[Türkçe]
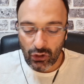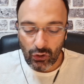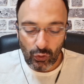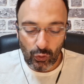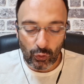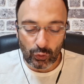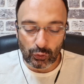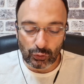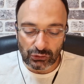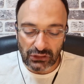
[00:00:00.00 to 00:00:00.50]

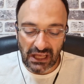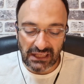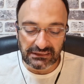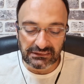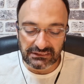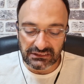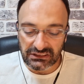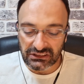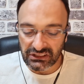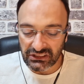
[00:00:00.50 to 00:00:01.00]

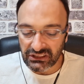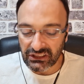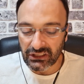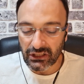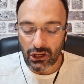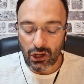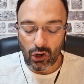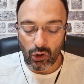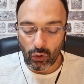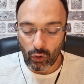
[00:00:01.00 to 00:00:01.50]
Ölüden
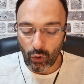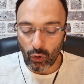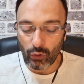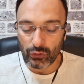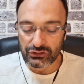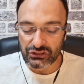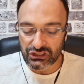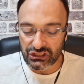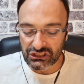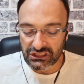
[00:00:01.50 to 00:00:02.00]
diriyi
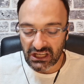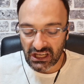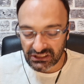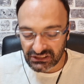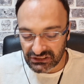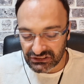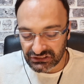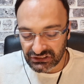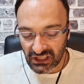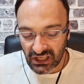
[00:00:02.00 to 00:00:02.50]
o
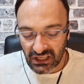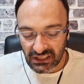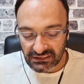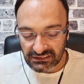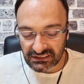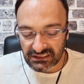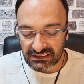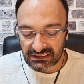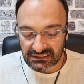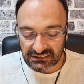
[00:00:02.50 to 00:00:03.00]
çıkarır,
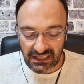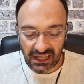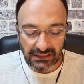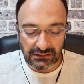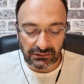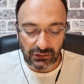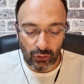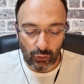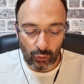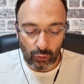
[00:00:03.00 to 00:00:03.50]

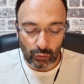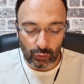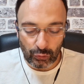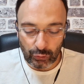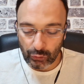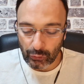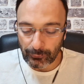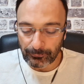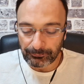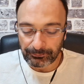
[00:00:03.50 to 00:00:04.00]
diriden de
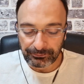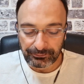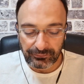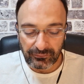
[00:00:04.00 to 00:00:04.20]
ölüyü